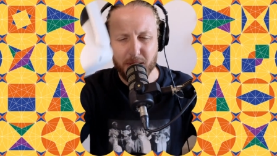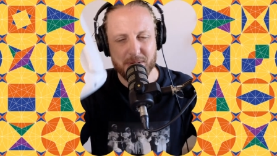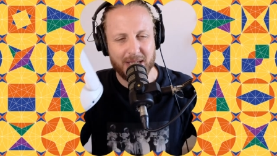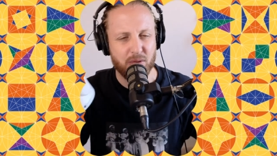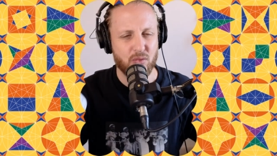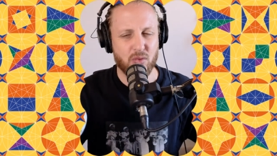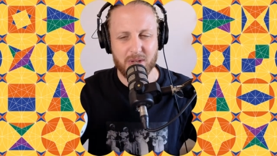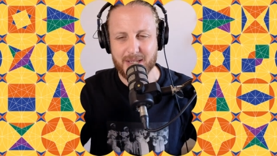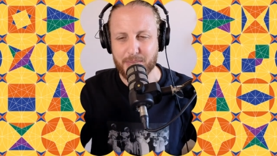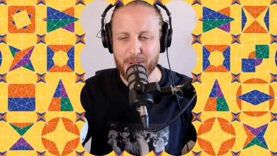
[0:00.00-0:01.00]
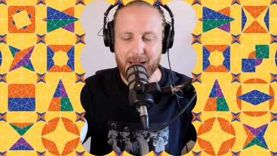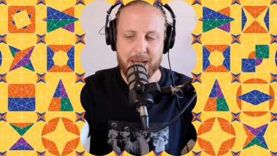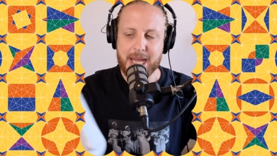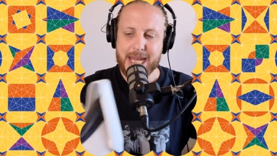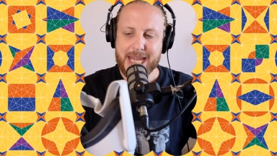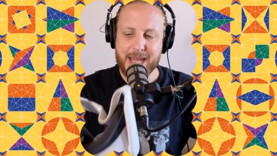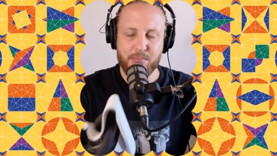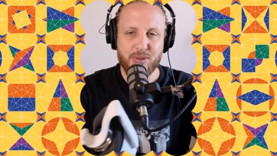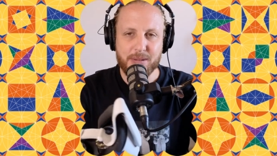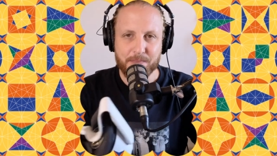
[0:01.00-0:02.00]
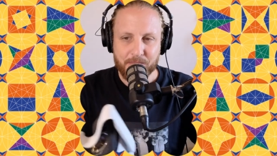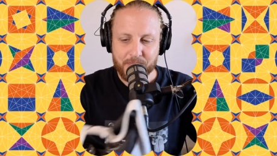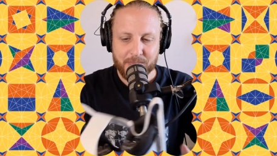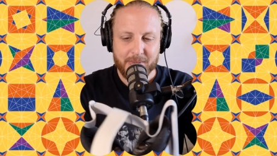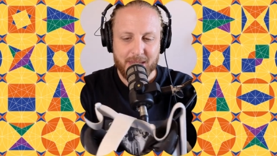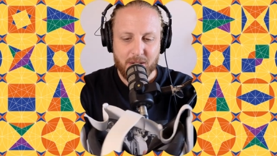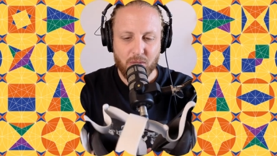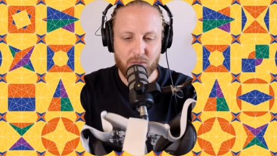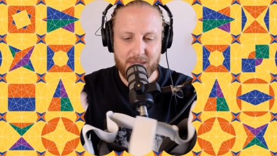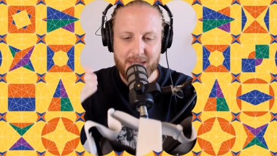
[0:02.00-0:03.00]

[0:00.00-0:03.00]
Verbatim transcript: c'est lourd, c'est pas... Et puis, on est,